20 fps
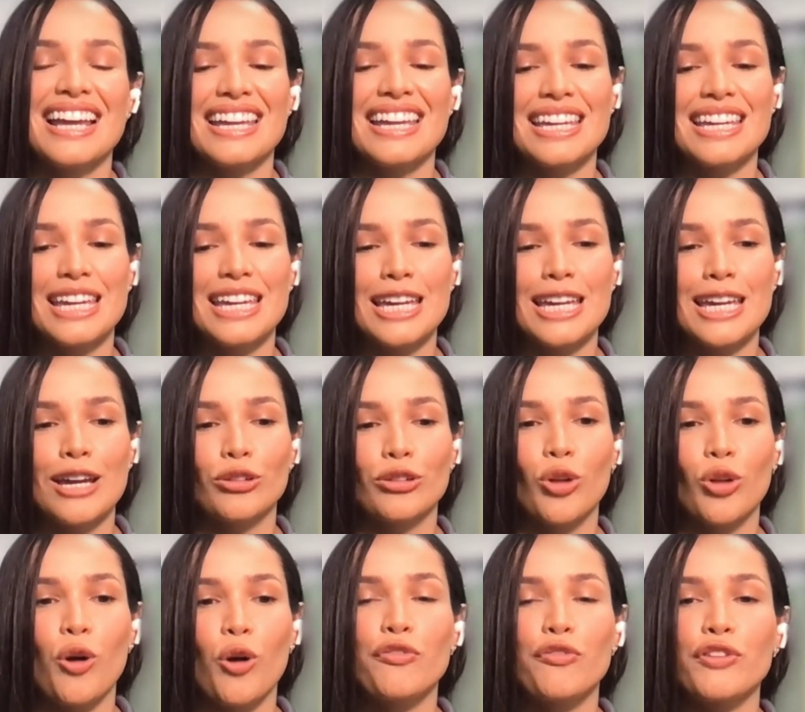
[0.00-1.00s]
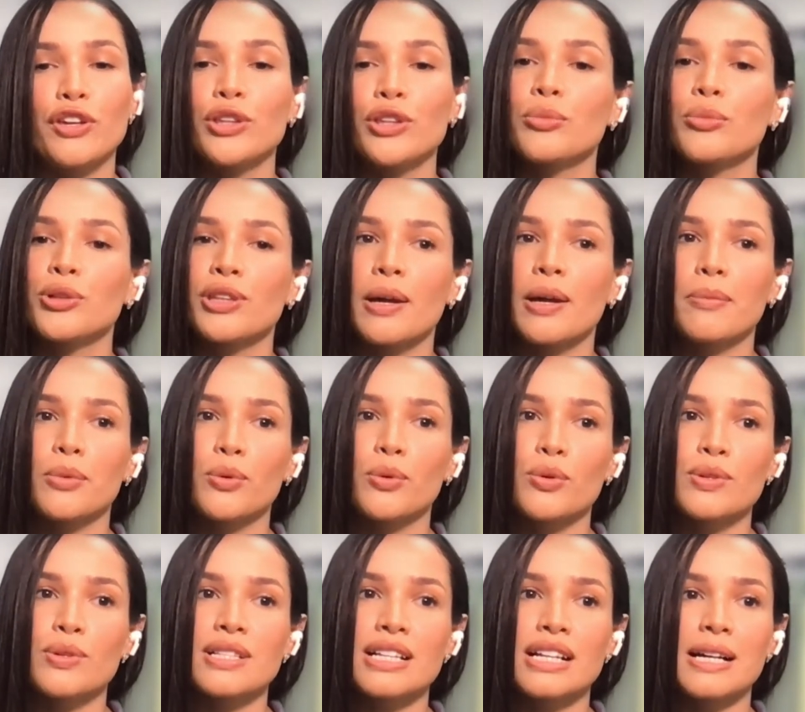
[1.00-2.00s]
E eu tô ouvindo muita
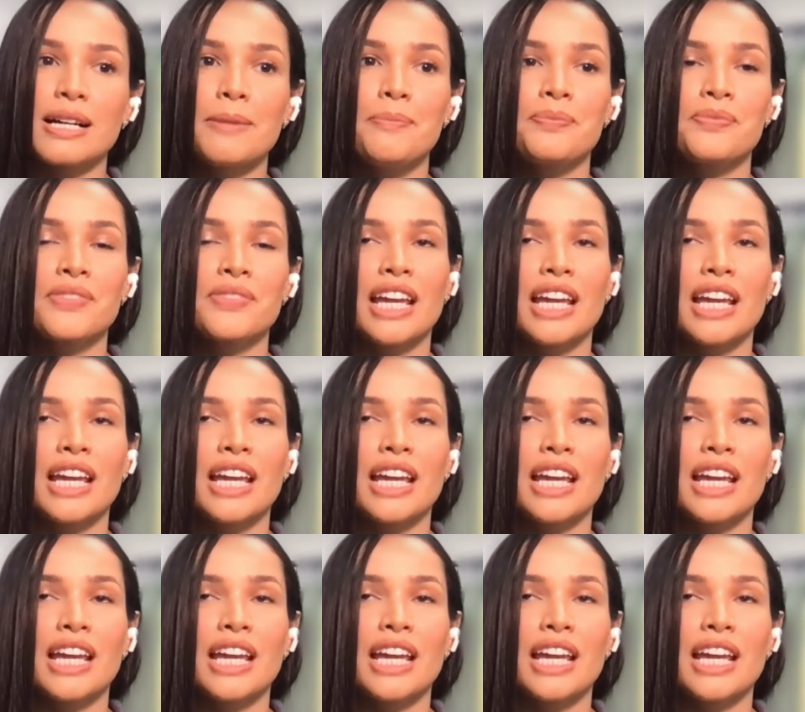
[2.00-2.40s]
música,